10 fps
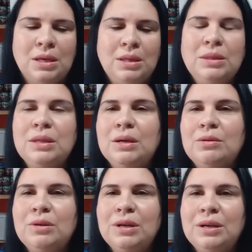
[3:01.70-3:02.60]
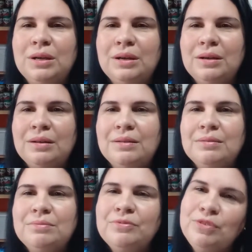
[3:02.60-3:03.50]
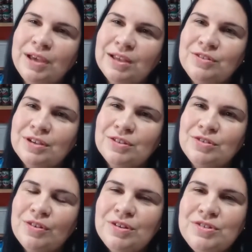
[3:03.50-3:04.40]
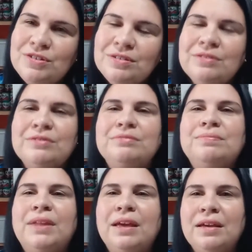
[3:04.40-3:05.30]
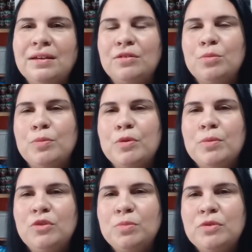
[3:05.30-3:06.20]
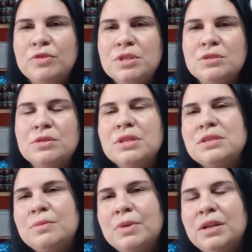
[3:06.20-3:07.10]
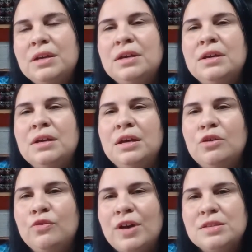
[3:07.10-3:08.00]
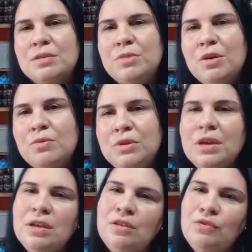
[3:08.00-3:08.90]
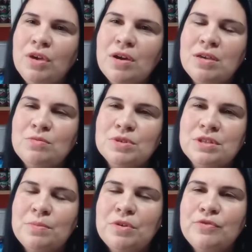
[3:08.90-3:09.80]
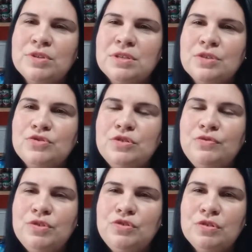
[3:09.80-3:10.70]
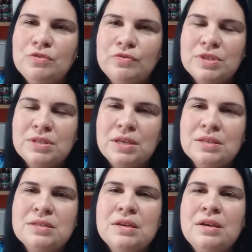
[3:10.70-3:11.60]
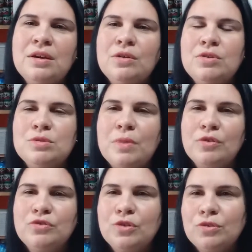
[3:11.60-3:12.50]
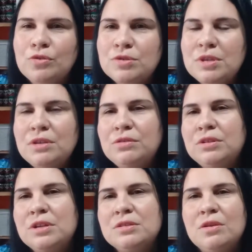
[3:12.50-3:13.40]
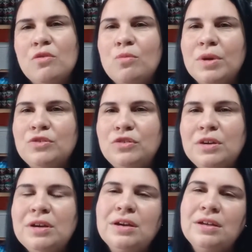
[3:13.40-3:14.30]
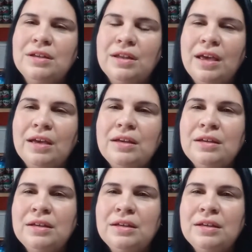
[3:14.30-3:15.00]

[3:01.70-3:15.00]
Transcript: Então, uh, fica a dica de hoje né? Como eu prometi para vocês, toda semana eu faço a minha unha e venho aqui mostrar para vocês, dividir com vocês o esmalte que eu tô usando, trazer alguma dica, né?